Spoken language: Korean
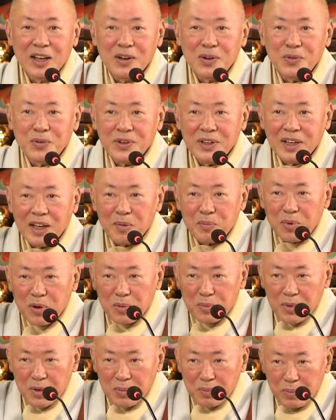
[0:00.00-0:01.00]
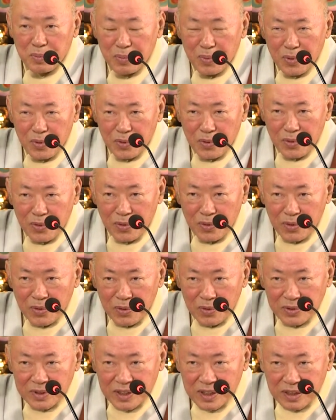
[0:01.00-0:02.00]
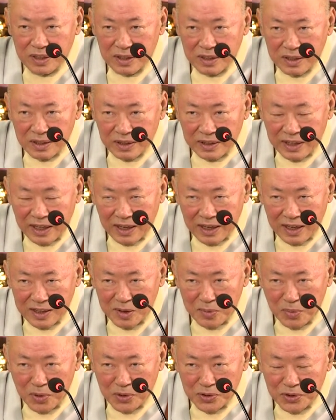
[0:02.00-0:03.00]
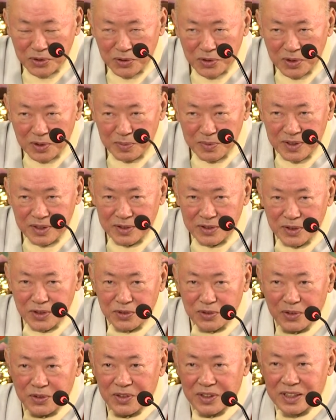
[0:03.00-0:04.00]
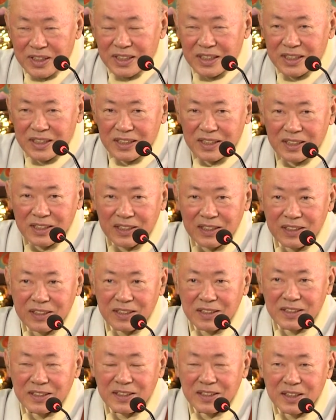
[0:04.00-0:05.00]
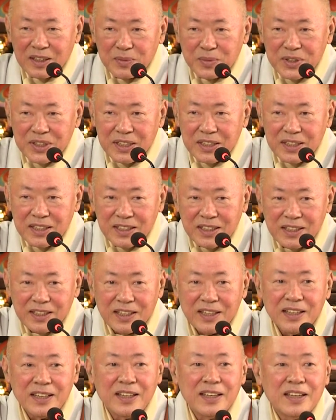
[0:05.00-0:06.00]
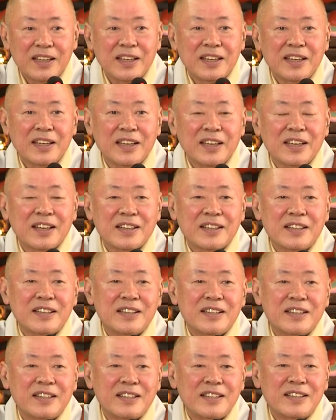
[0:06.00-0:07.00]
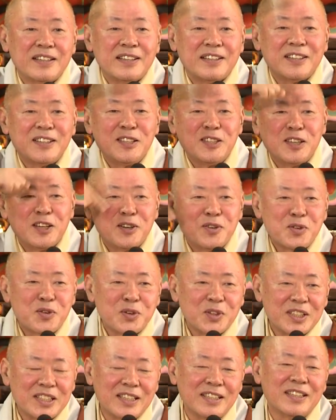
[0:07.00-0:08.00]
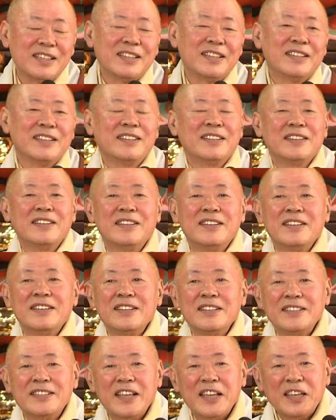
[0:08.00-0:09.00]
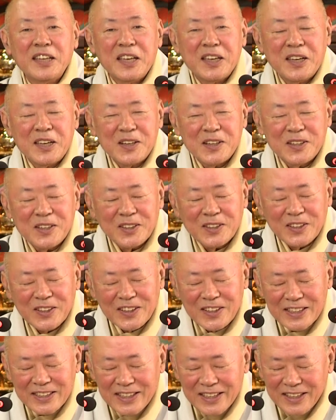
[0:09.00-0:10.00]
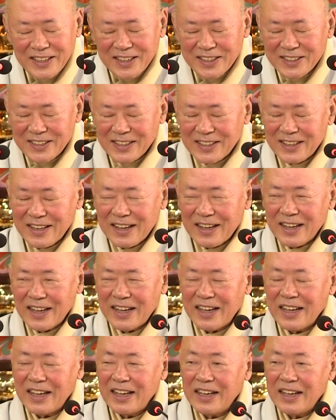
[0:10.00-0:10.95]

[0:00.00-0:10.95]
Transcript: 우리가 보면 보, 저 끝에까지 볼 수도 없을 정도로 끝없이 큰 연꽃이 생기기는 어떻게 생겼을까?